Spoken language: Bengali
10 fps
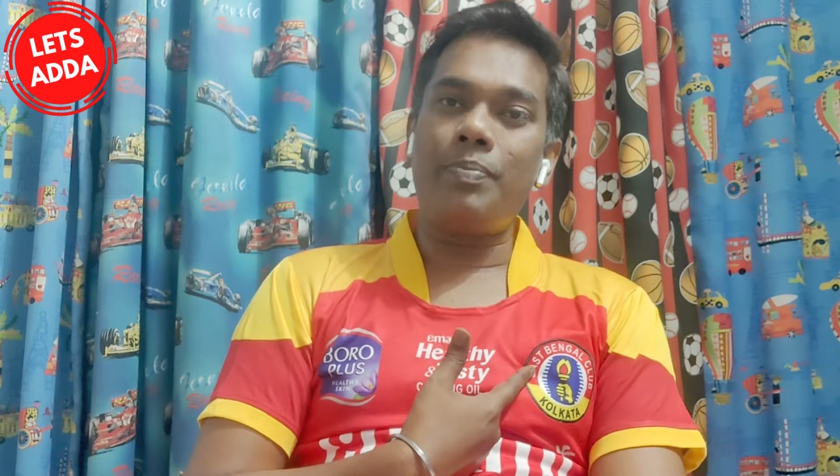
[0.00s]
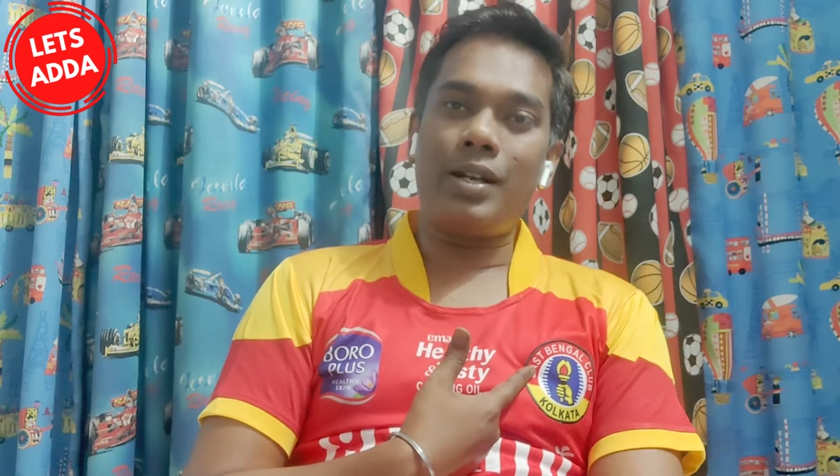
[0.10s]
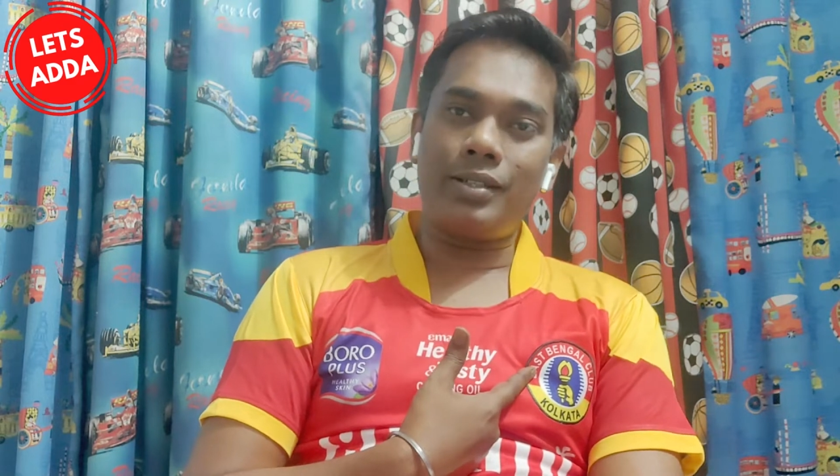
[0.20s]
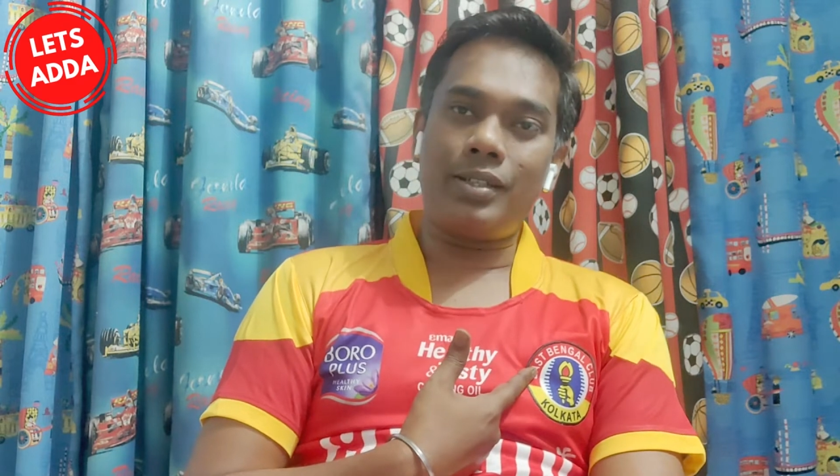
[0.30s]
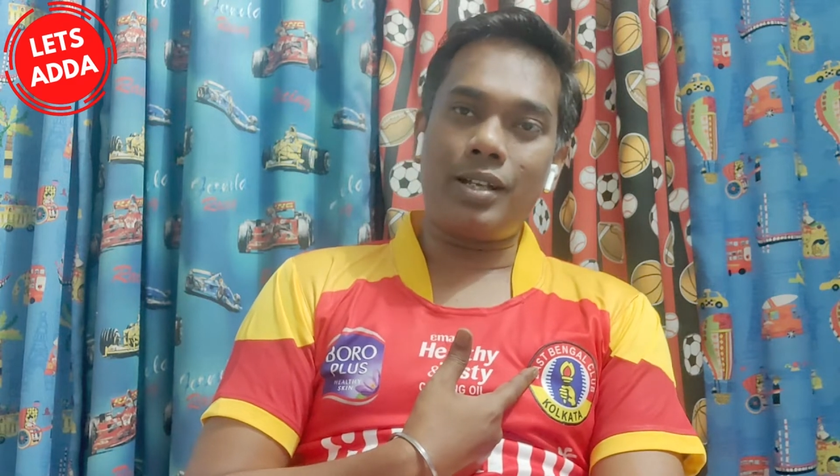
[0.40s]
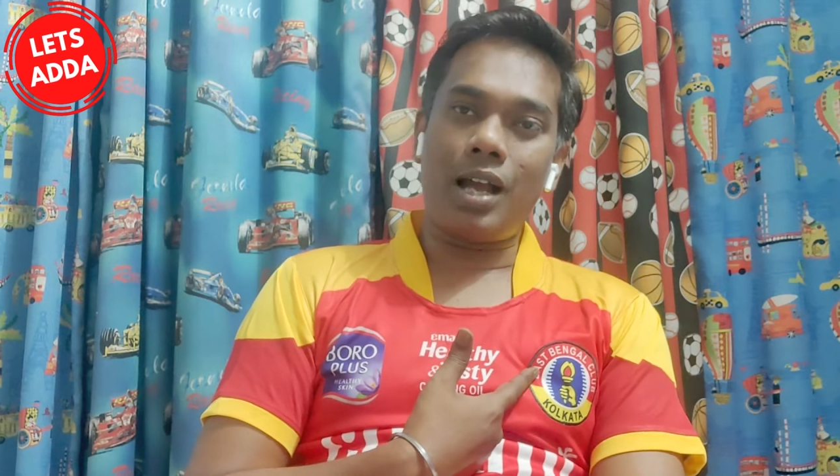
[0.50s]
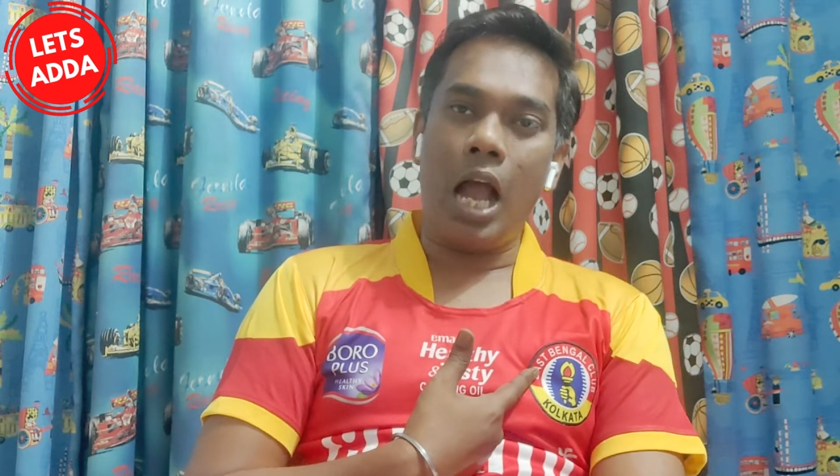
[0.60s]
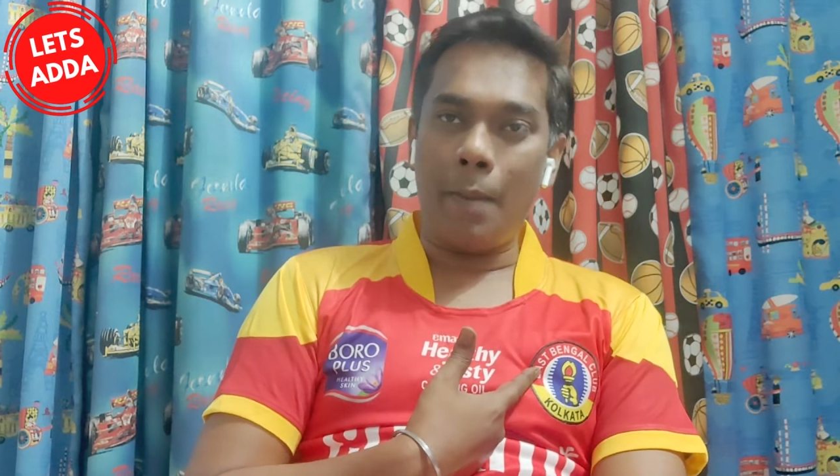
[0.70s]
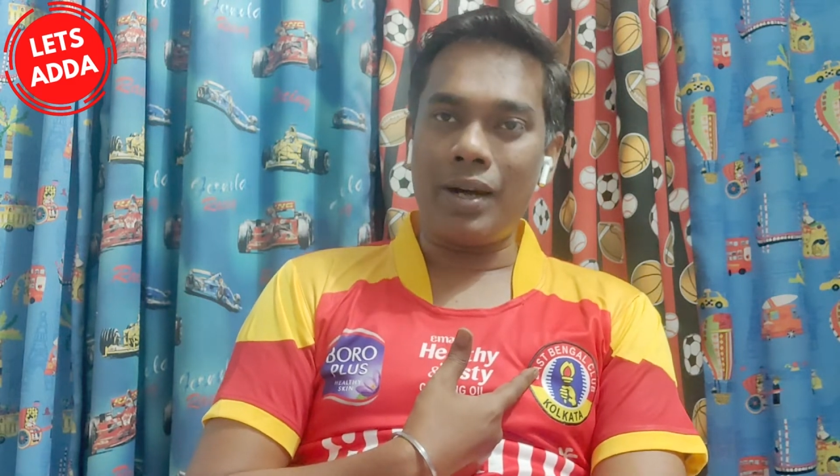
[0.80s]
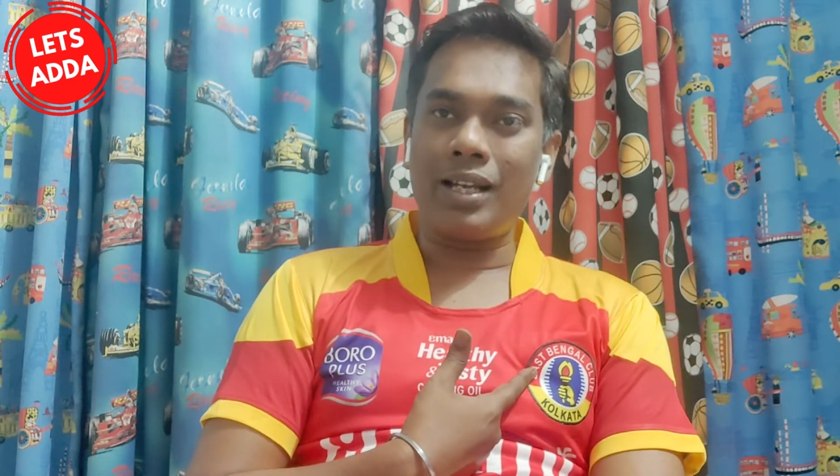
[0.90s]
বাট
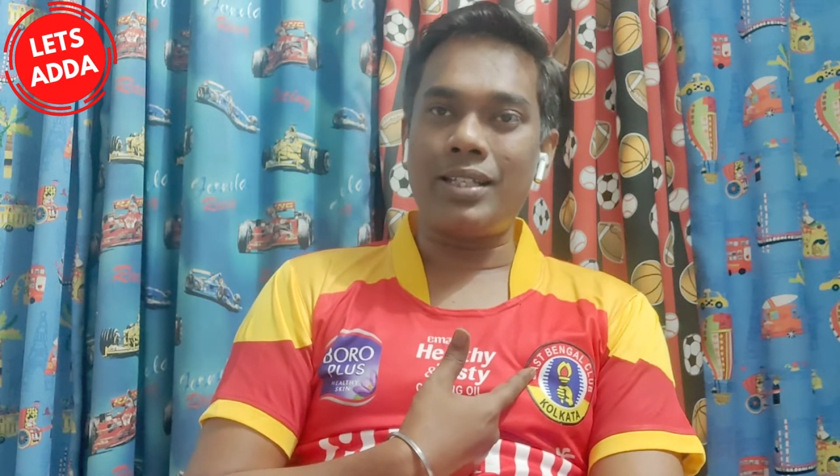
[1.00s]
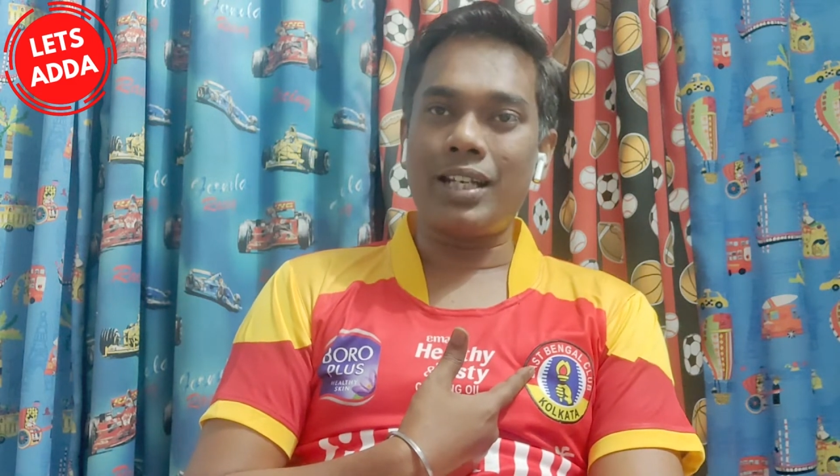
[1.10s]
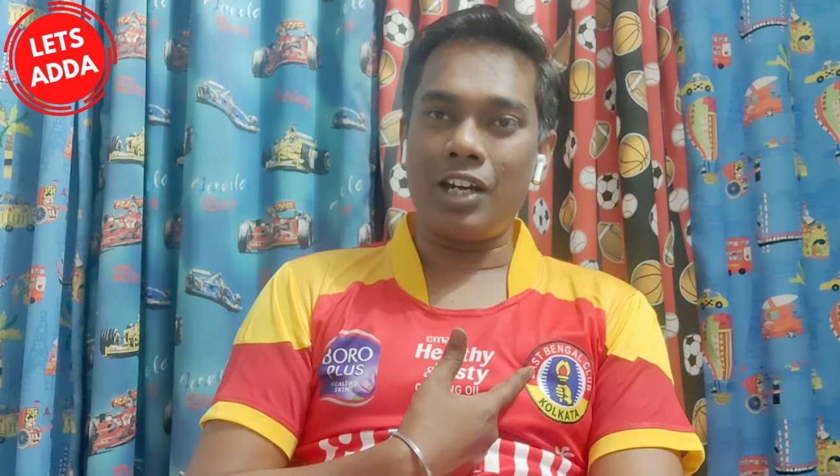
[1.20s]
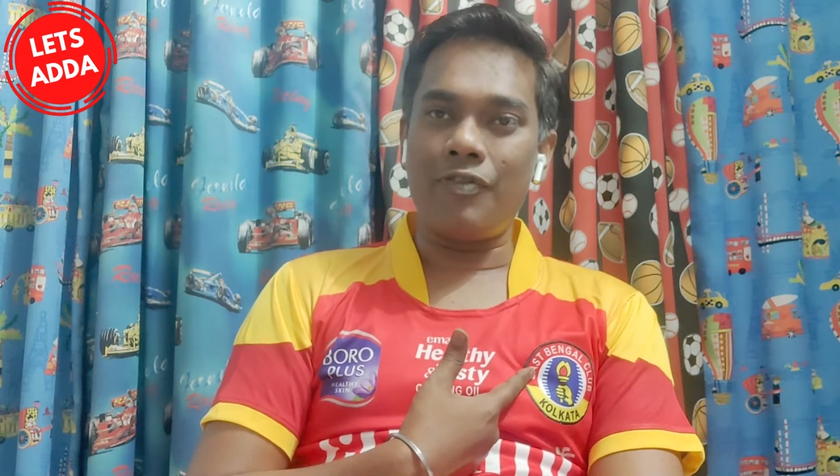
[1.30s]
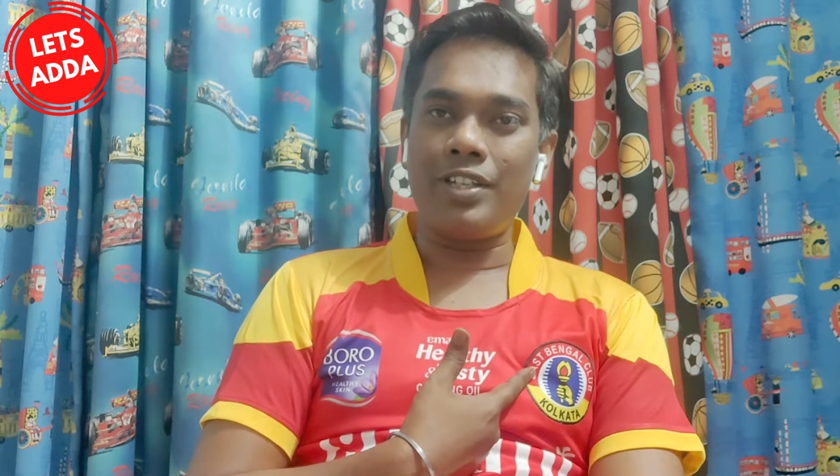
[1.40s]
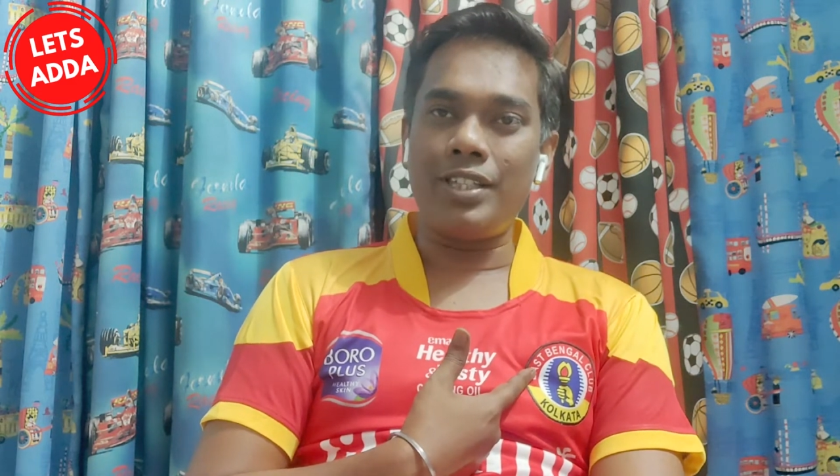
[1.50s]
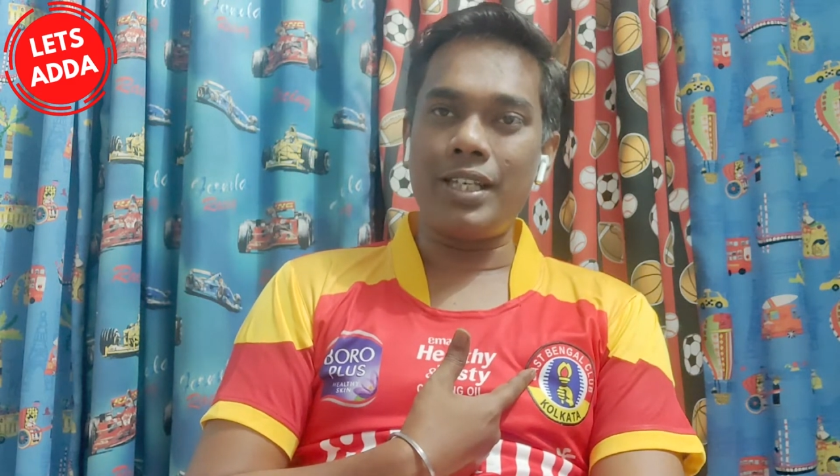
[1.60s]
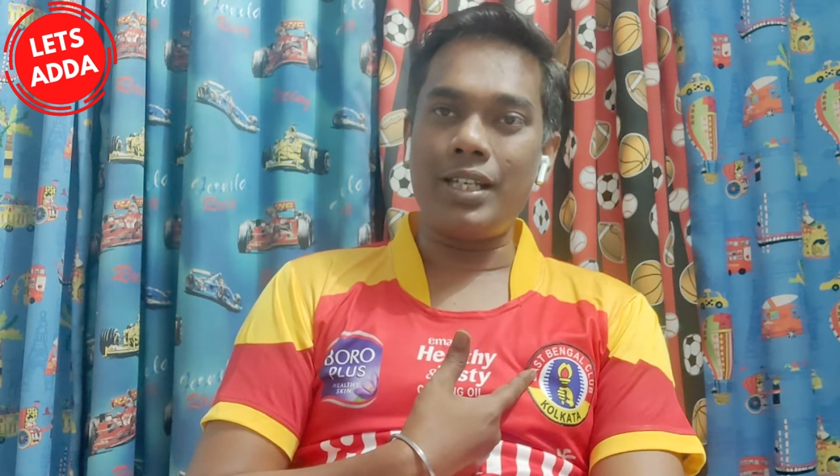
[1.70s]
আমার কাছে কনভিনসিং